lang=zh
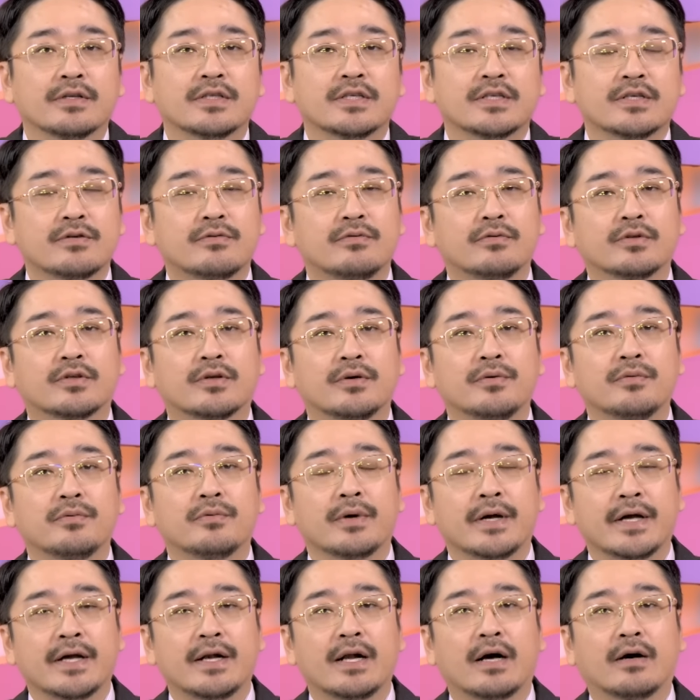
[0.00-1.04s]
几乎都
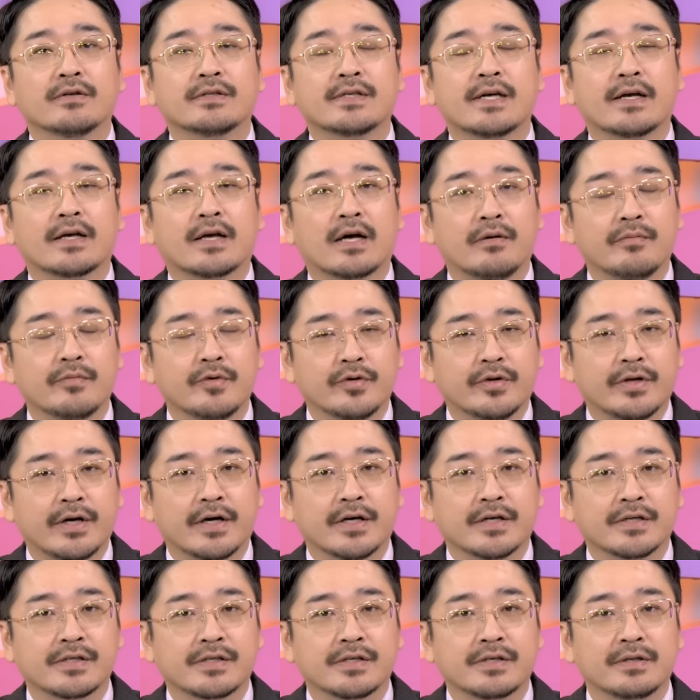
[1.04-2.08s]
围绕在
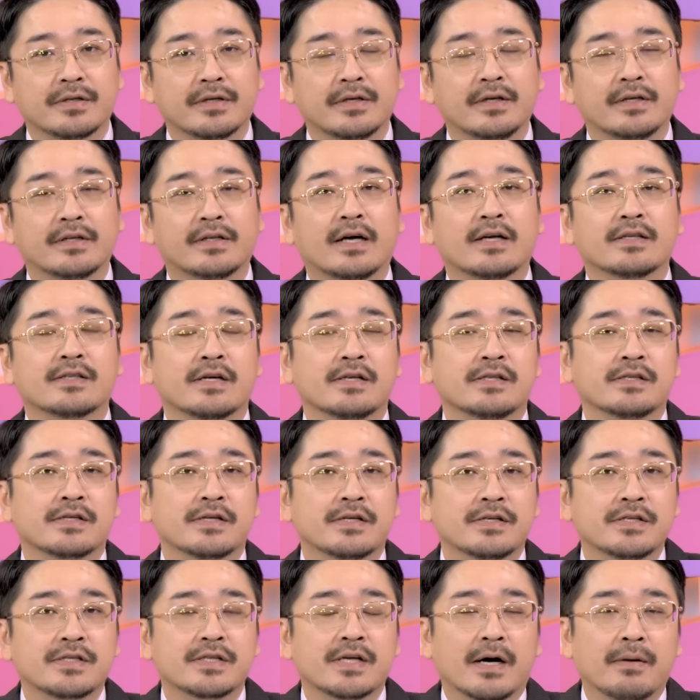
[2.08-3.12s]
Computex 大展
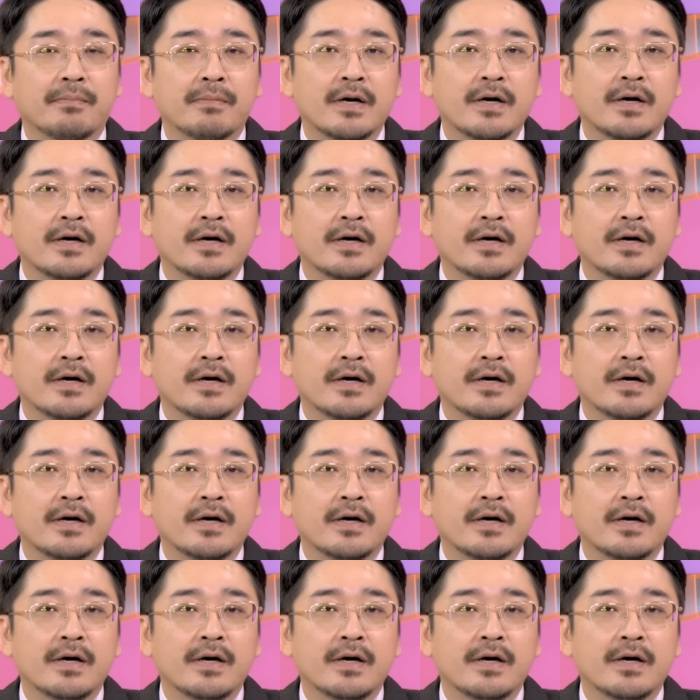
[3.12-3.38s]
身上。